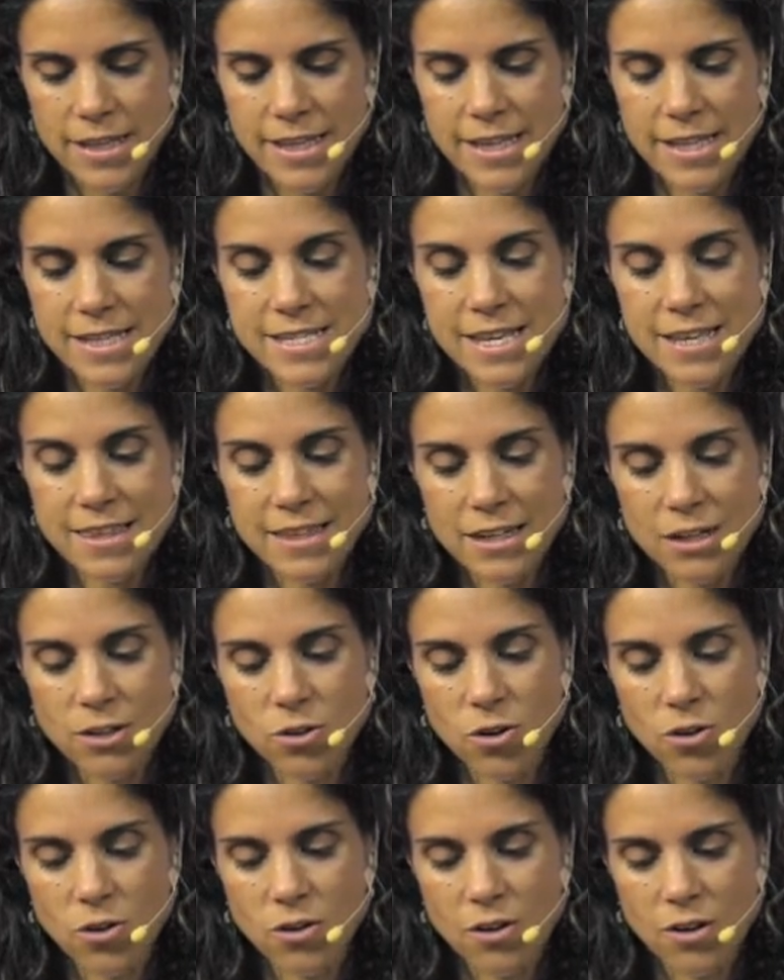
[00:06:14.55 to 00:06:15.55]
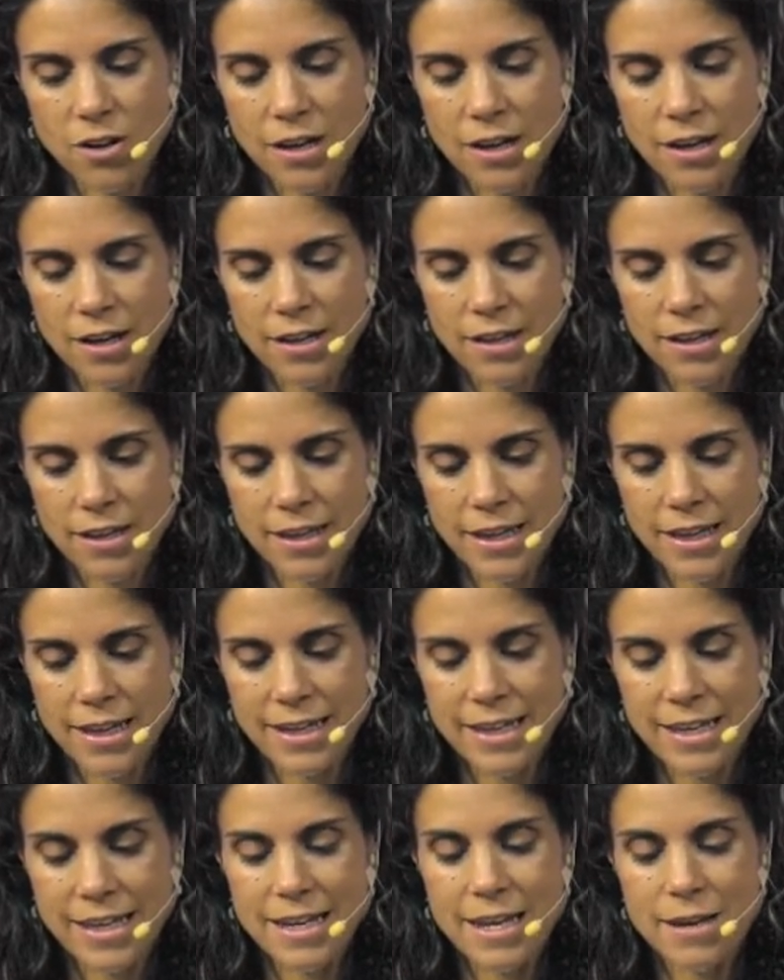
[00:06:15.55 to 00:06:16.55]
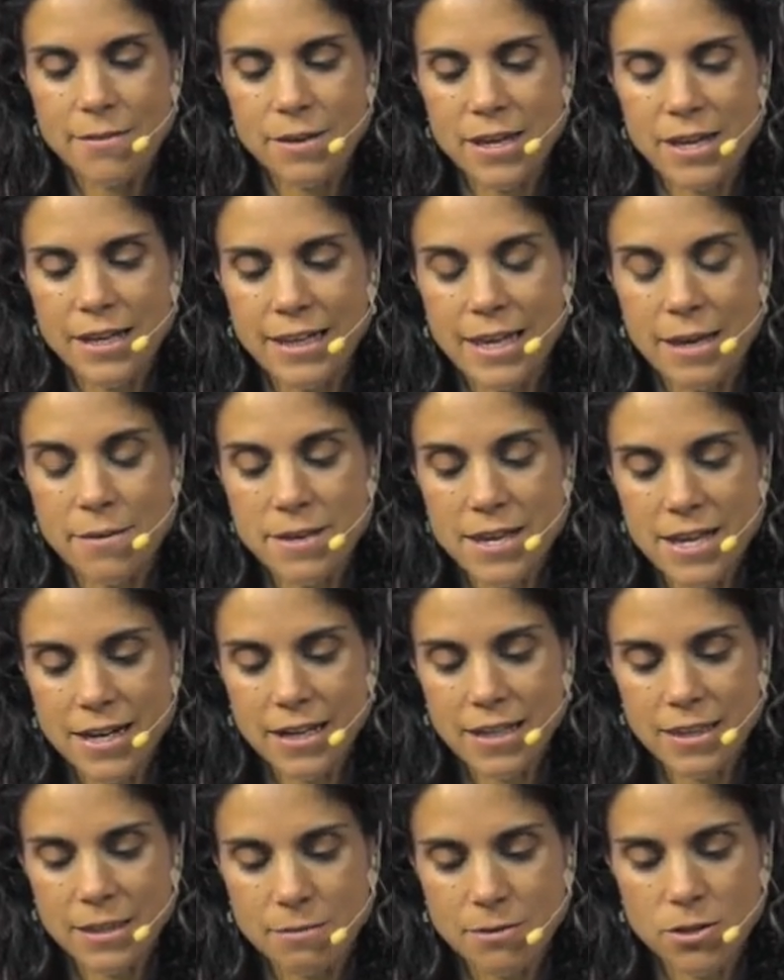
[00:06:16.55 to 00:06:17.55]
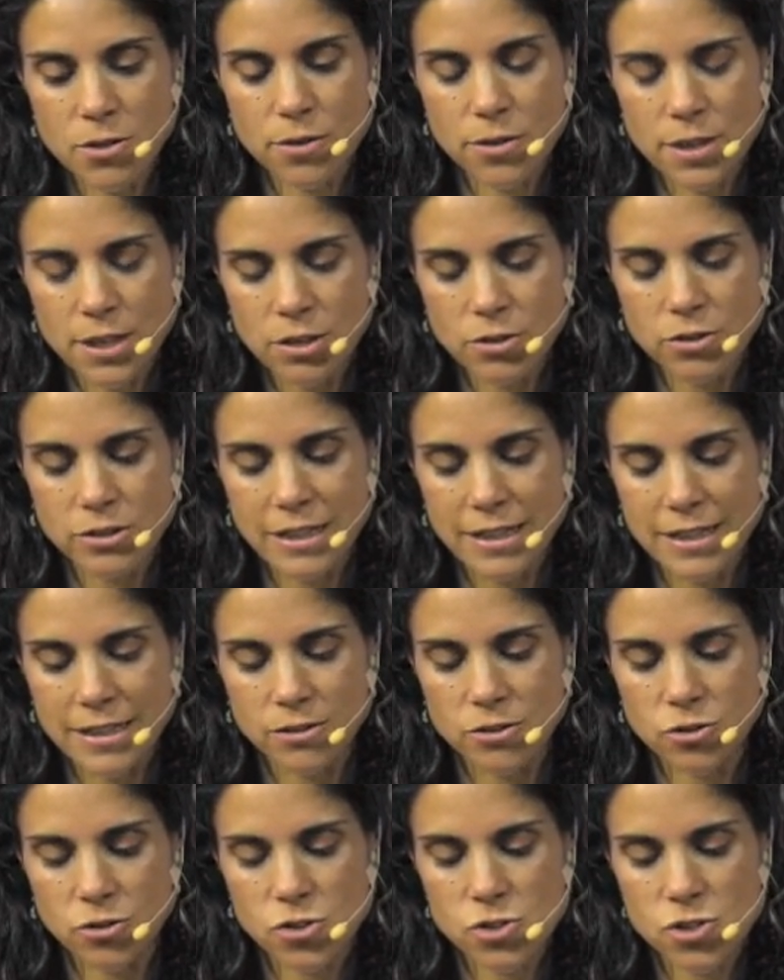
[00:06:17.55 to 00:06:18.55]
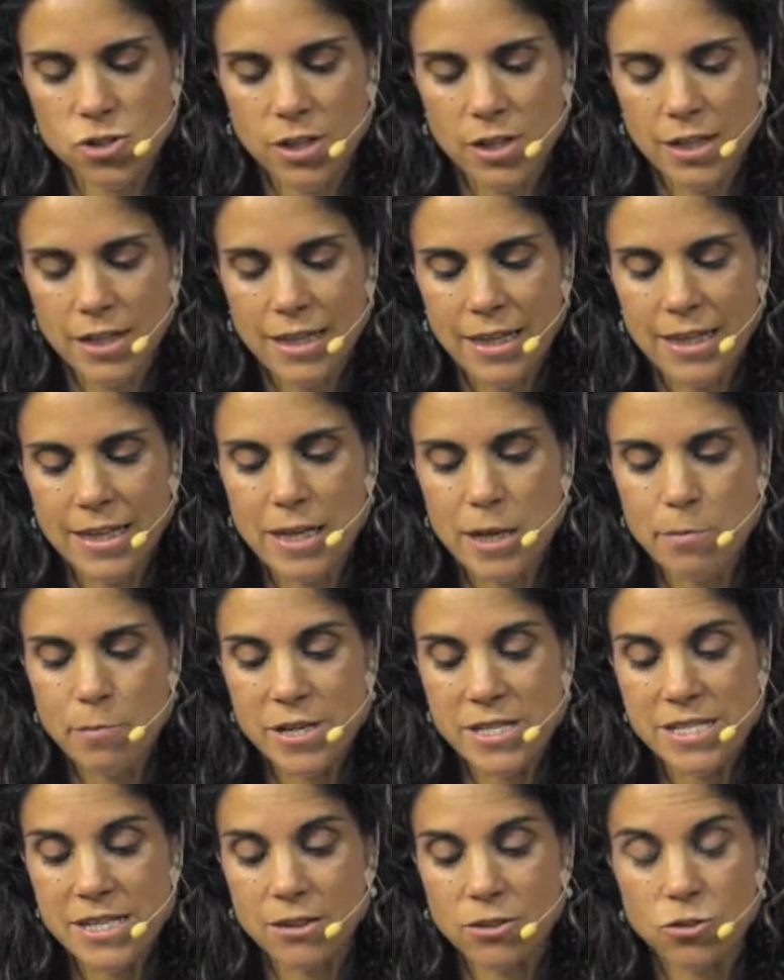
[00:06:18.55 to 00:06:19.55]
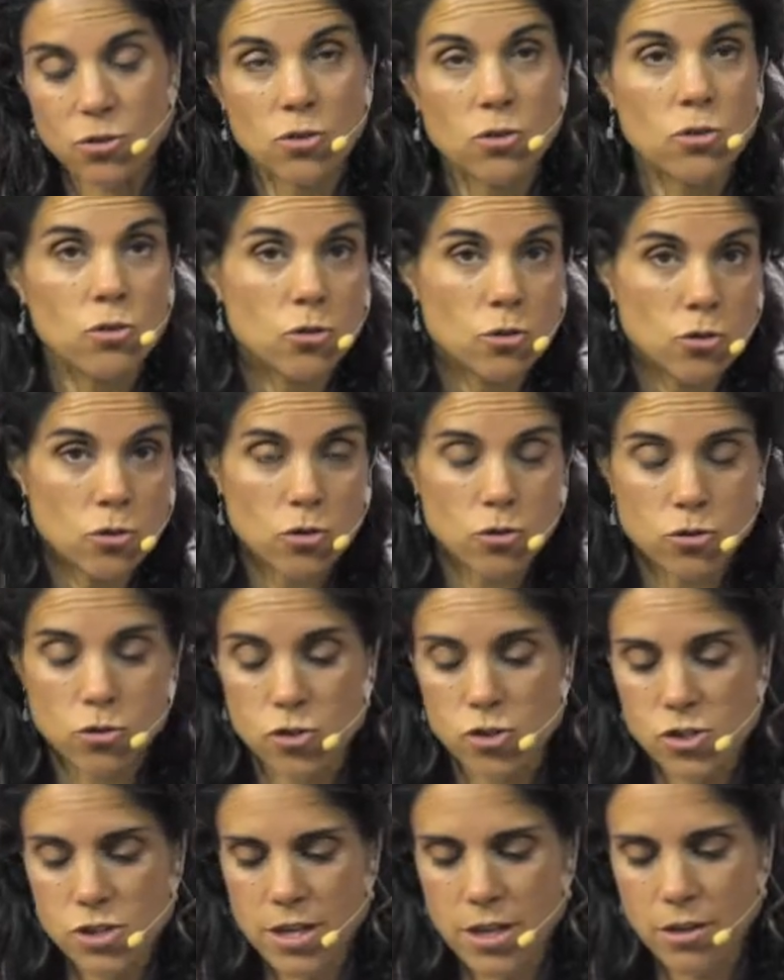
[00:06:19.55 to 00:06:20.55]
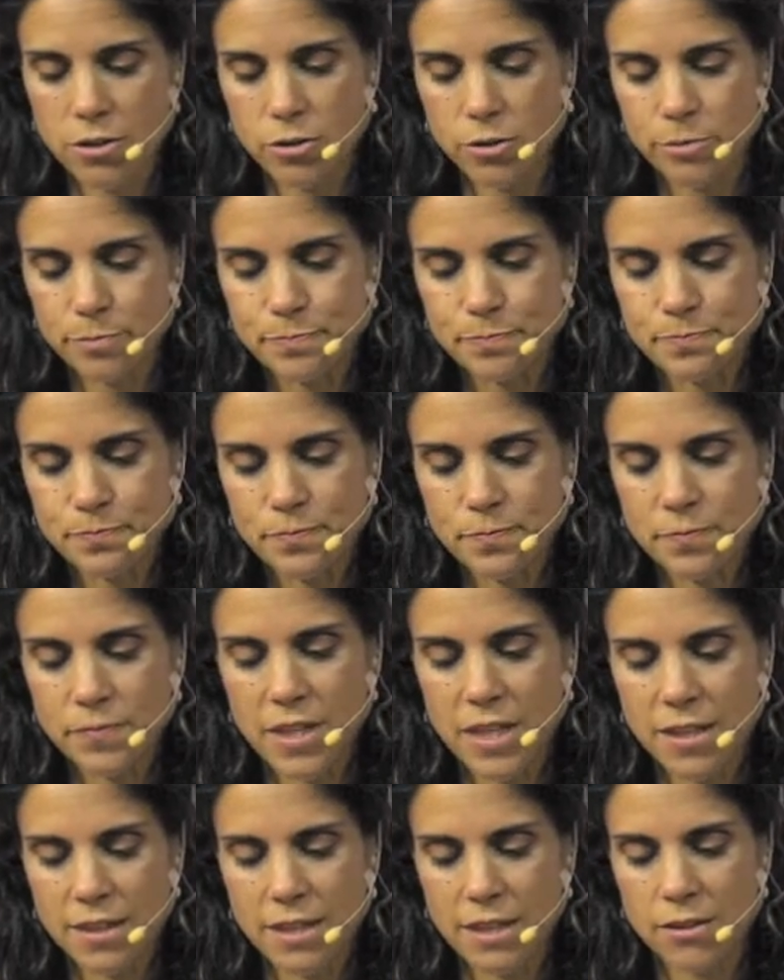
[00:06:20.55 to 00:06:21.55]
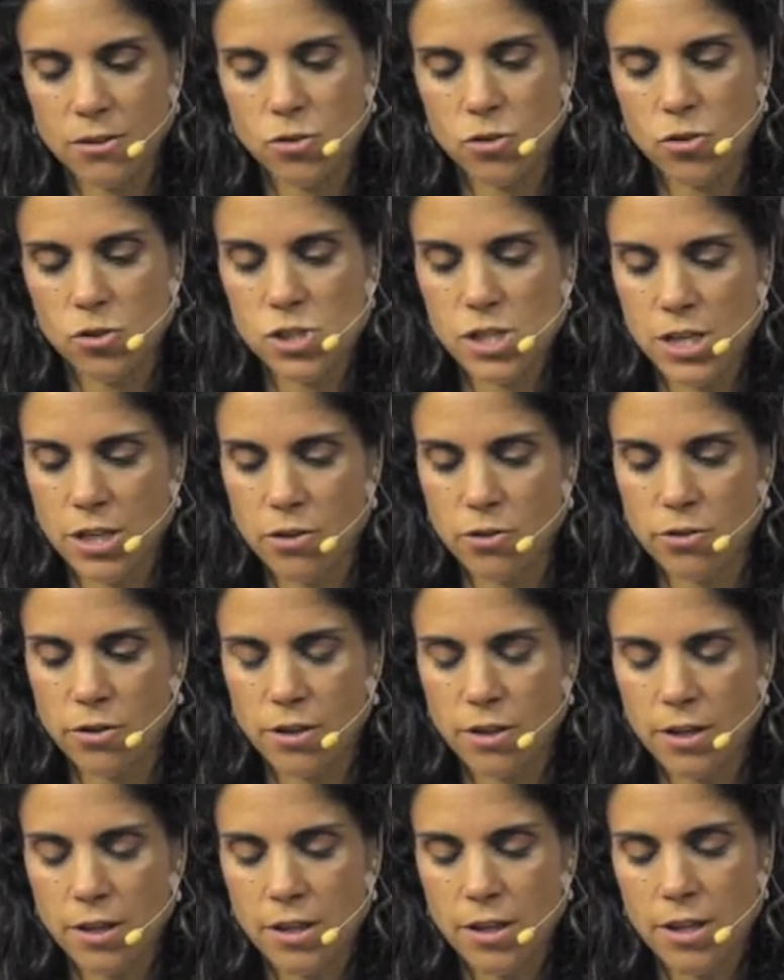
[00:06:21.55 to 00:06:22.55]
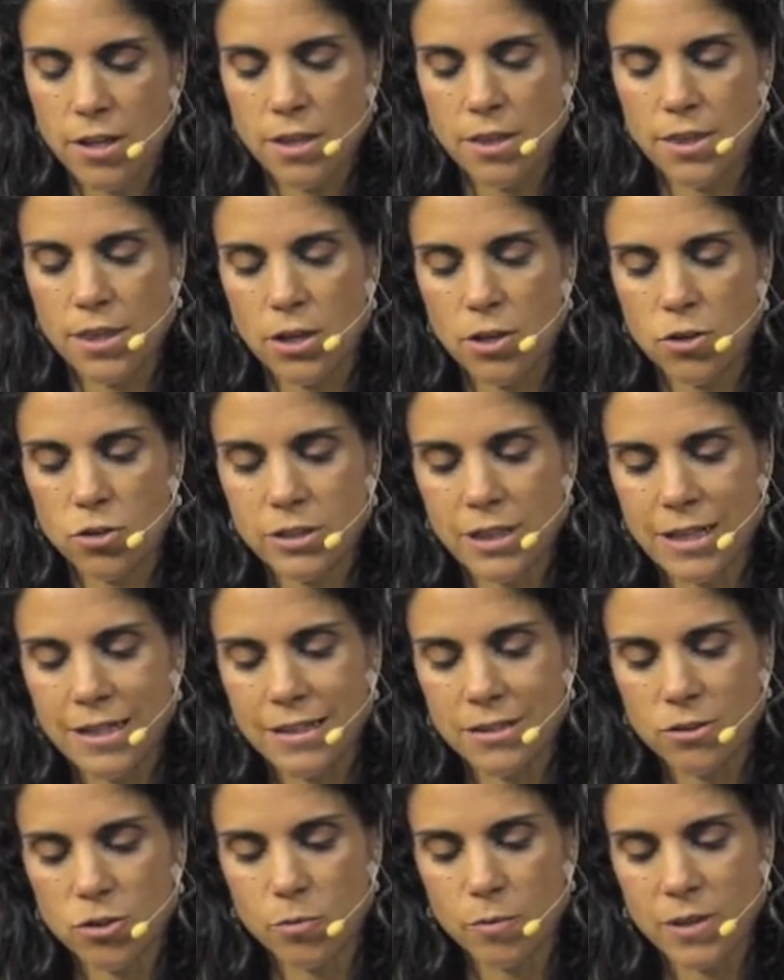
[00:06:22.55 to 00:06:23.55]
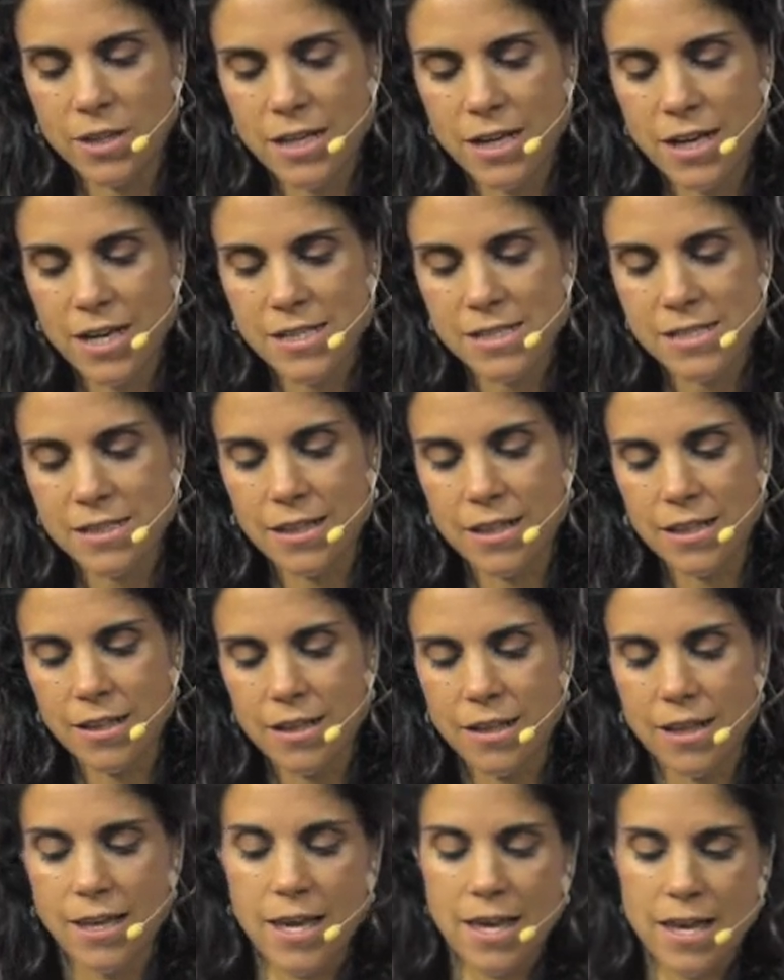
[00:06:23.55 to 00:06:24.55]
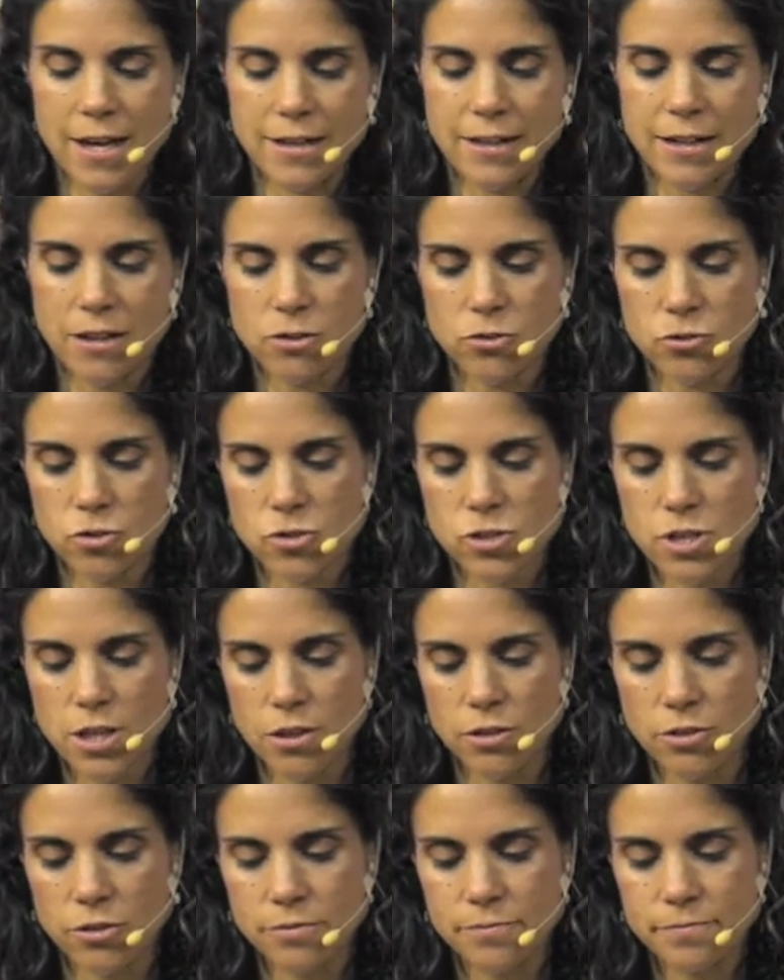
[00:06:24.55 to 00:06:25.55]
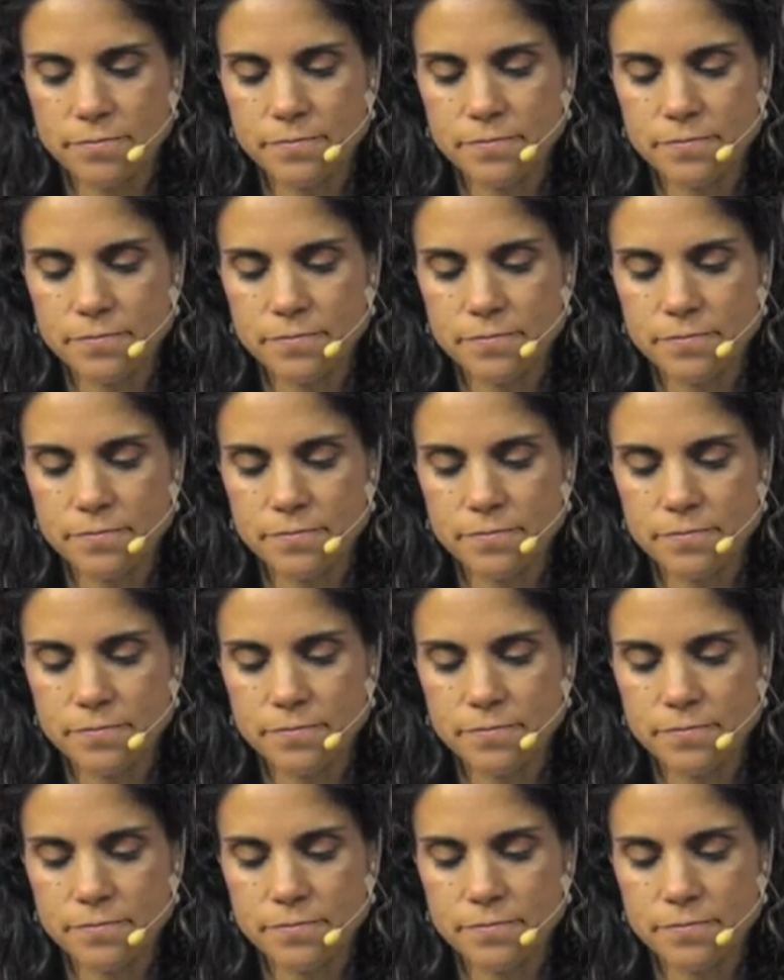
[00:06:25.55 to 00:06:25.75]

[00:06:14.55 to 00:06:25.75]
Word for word: Y se acercó el que, el que había recibido cinco talentos y le presentó otros cinco, diciendo, Señor, cinco talentos me dejaste, he ganado otros cinco.